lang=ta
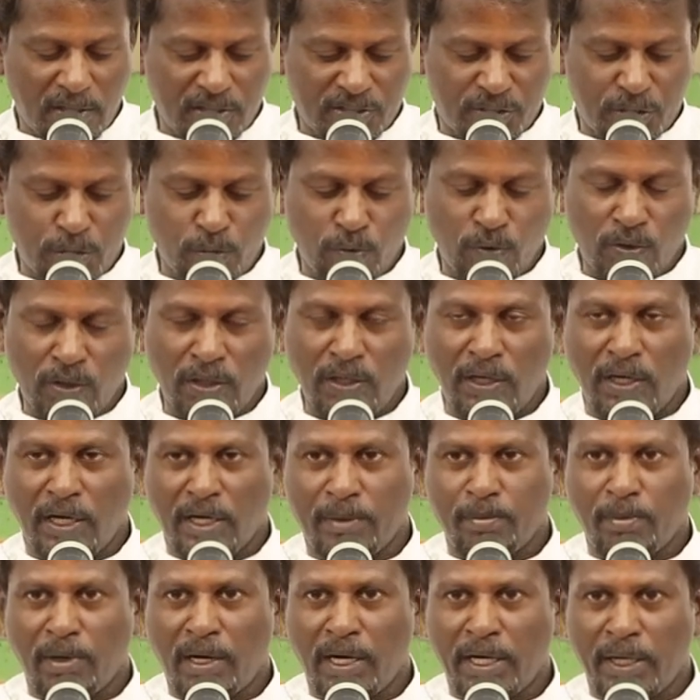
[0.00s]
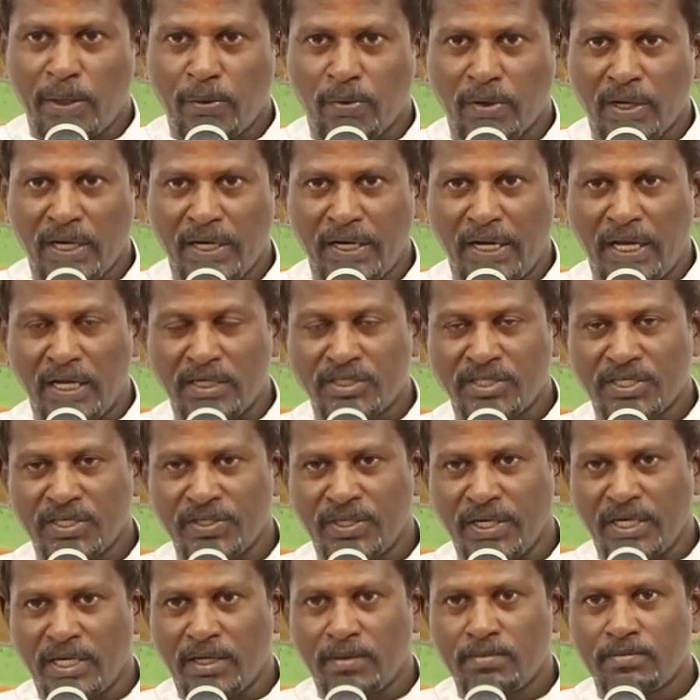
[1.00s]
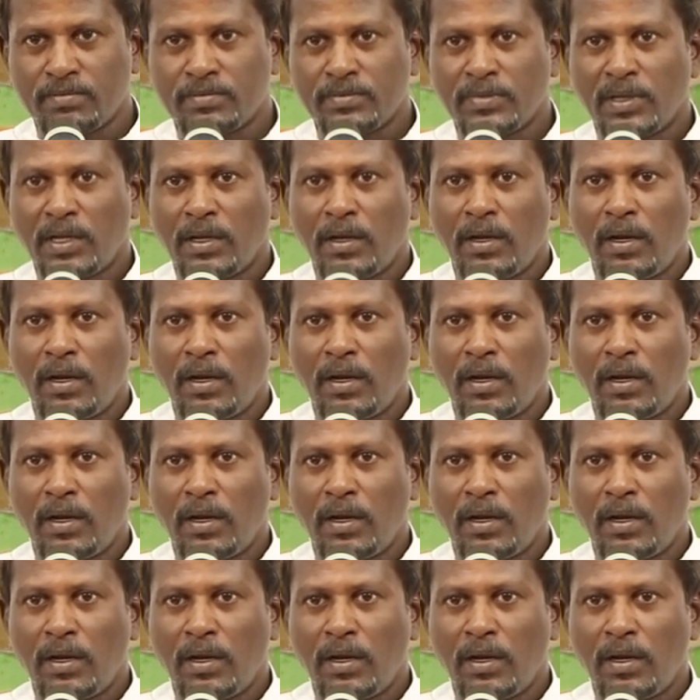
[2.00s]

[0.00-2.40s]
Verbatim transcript: கிறிஸ்துவுக்குள் அன்பானவர்களை நேற்றைய தினம்